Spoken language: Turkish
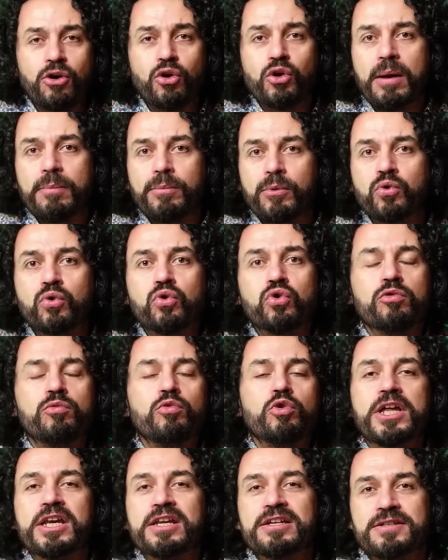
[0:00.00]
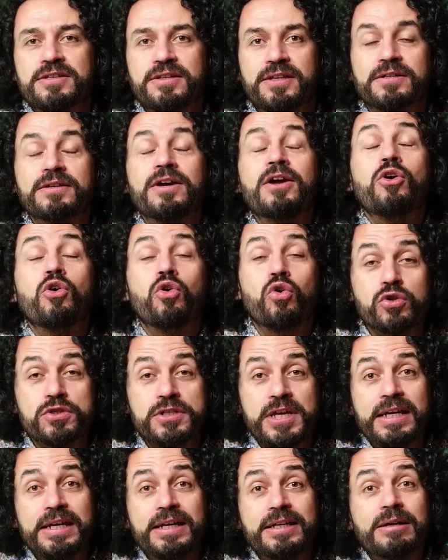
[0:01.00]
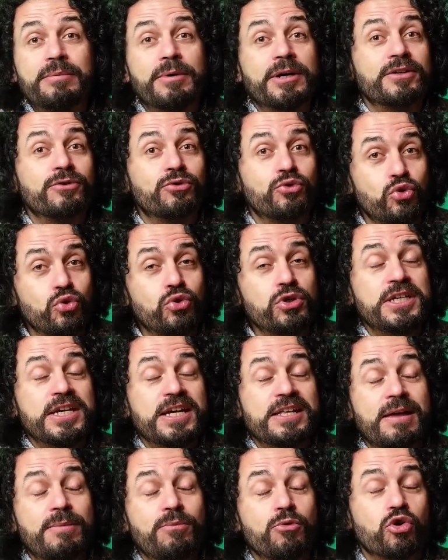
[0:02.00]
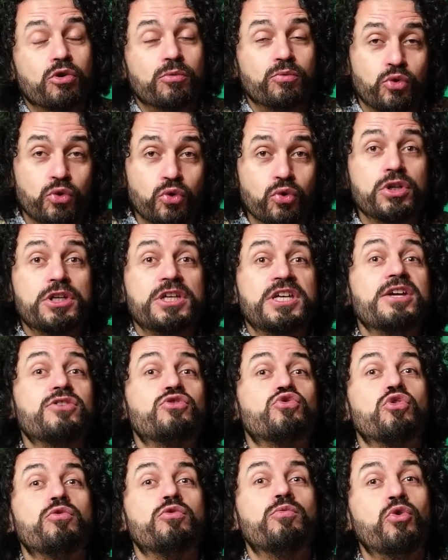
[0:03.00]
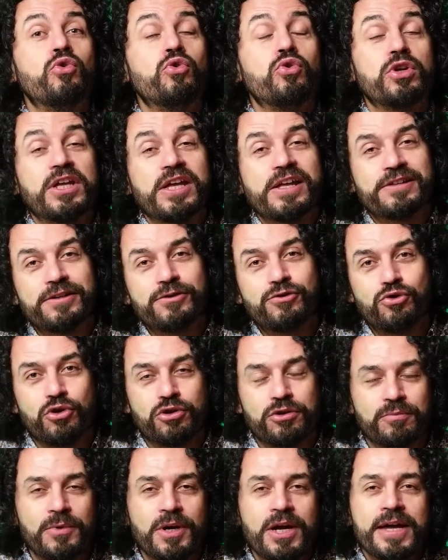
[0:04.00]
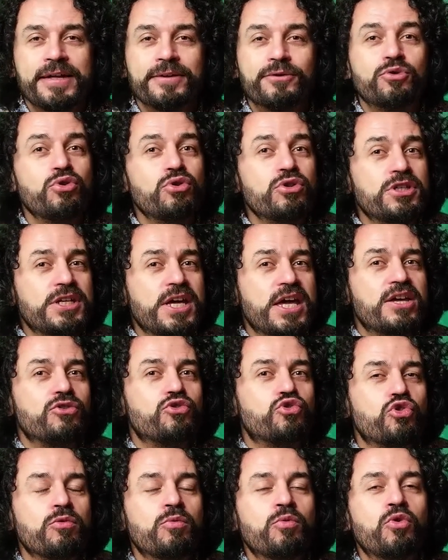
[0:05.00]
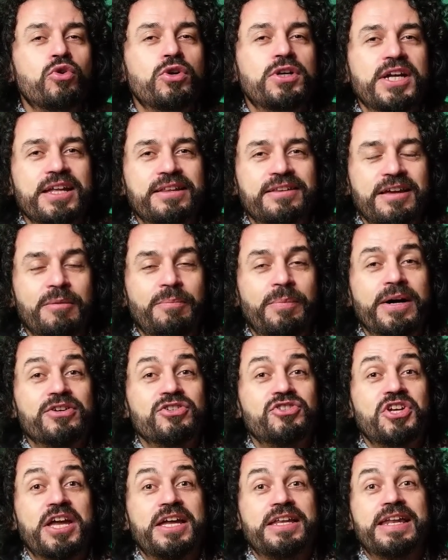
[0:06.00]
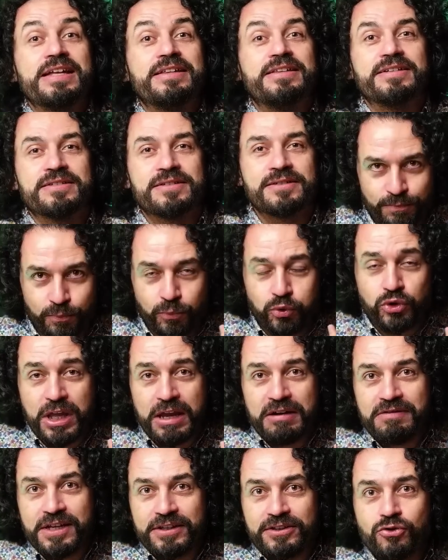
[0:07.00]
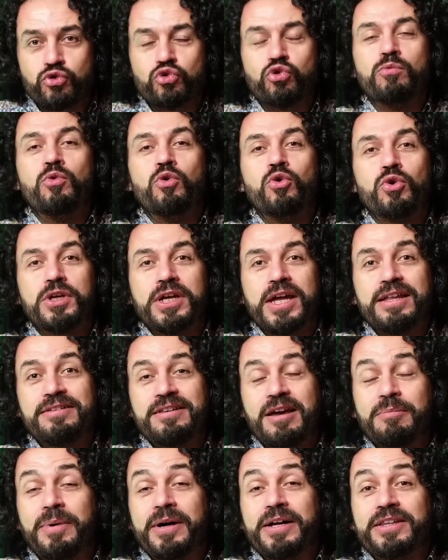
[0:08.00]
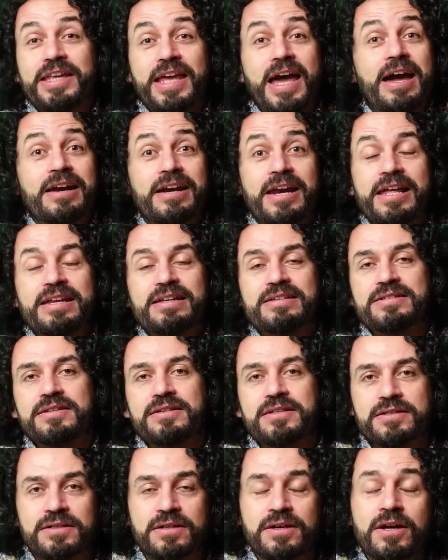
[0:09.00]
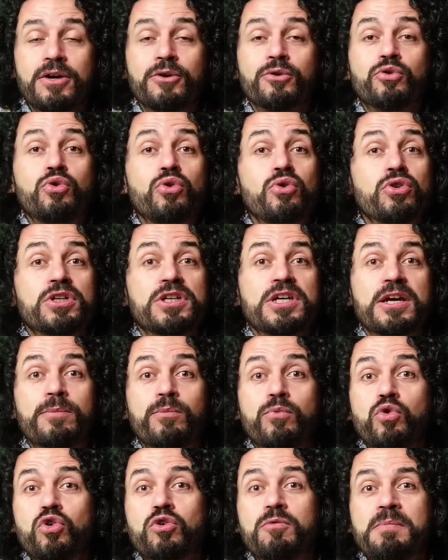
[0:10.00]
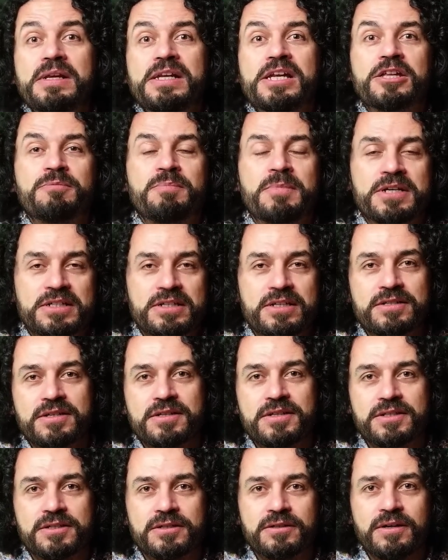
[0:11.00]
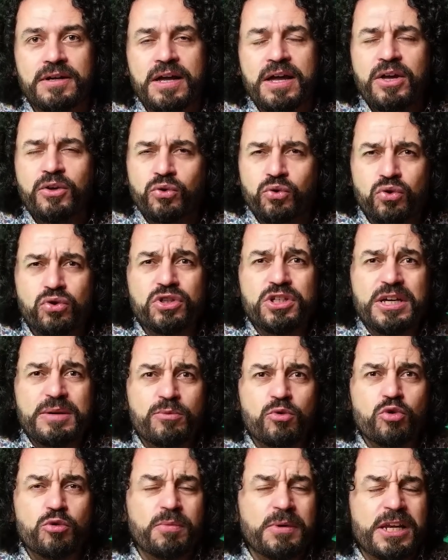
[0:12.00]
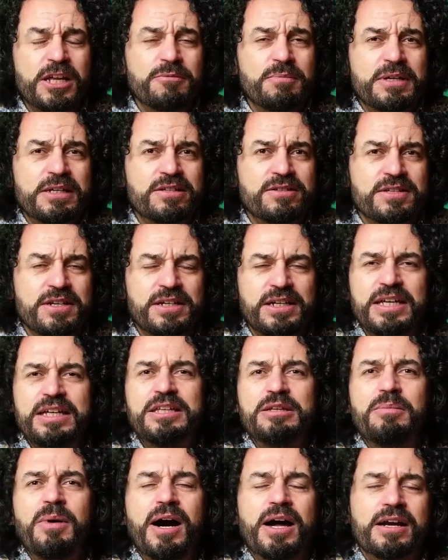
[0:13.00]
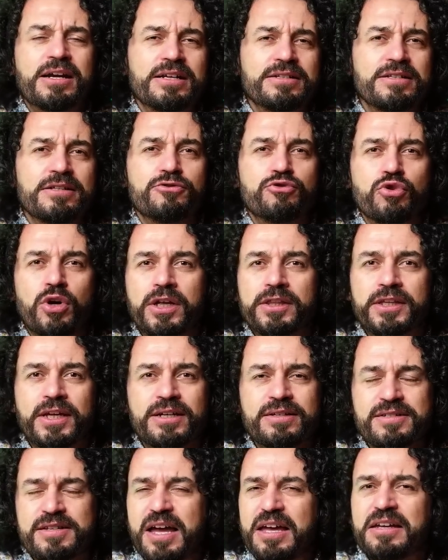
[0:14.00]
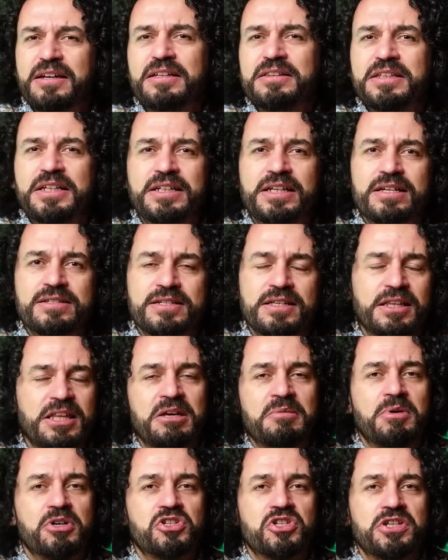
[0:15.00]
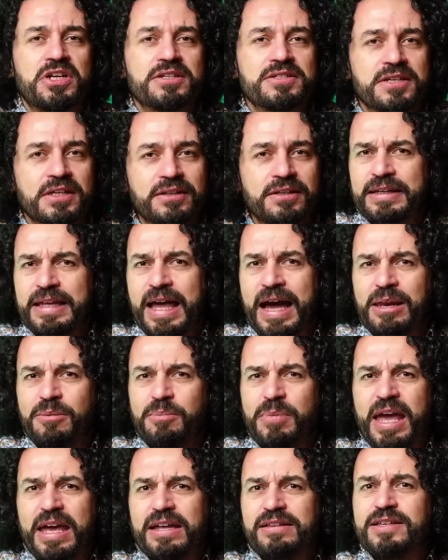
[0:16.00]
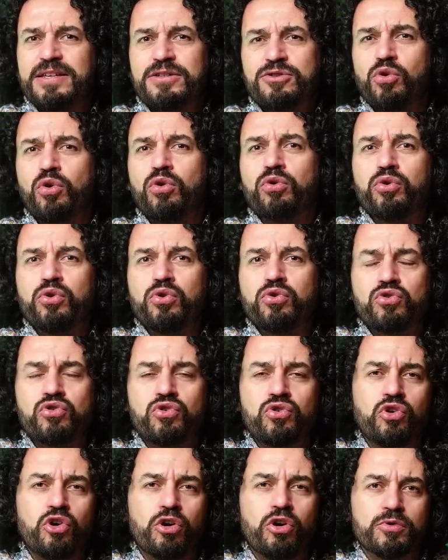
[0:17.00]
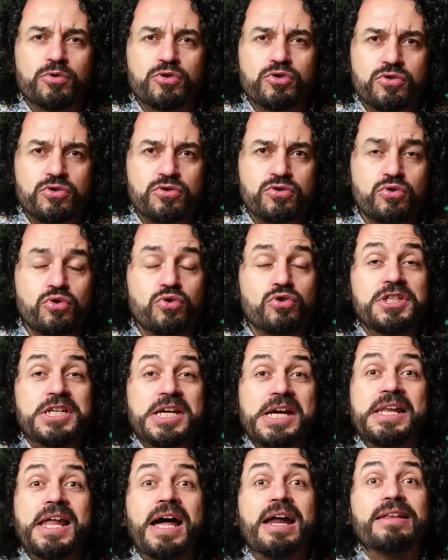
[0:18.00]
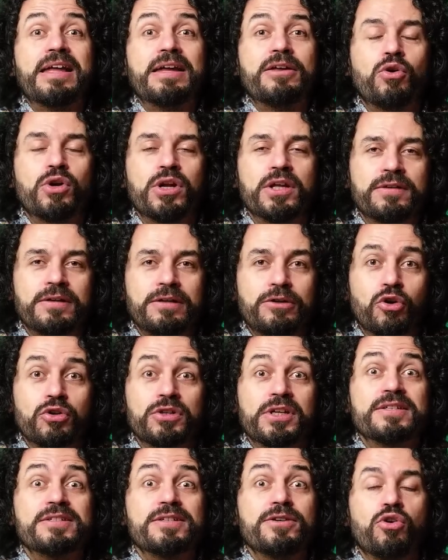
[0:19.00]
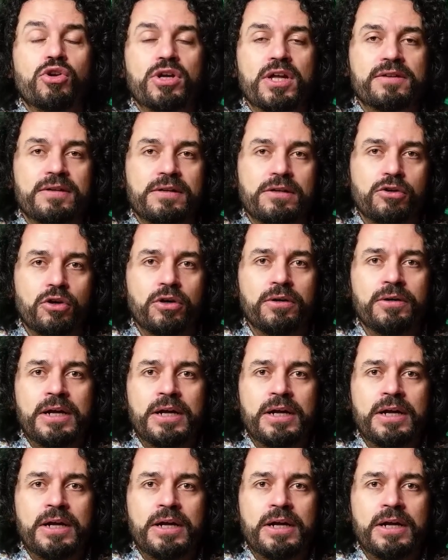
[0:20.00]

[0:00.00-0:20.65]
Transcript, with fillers: önemli kurumu neresidir? Özellikle bakın Türkiye demiyorum, Türkiye Cumhuriyeti diyorum. Türkiye'yi cumhuriyet yapan şey nedir? Bu devleti cumhuriyet yapan yer neresidir? Türkiye Büyük Millet Meclisi'dir. Türkiye Büyük Millet Meclisi'nin itibarı nasıl şu anda? Saygınlığı nasıl? İmajı nasıl? Yani bir etkisi olduğunu düşünüyor musunuz? Türkiye nereden yönetiliyor? Nasıl yönetiliyor?